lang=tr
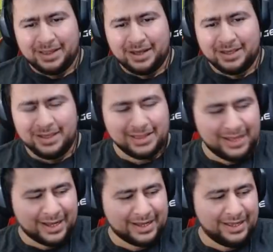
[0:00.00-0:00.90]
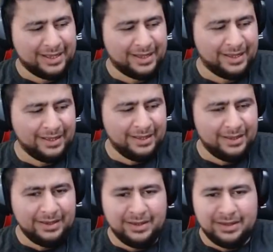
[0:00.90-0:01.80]
Daha ilk dakika ya.
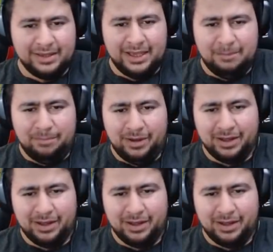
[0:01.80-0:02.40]
Yapma.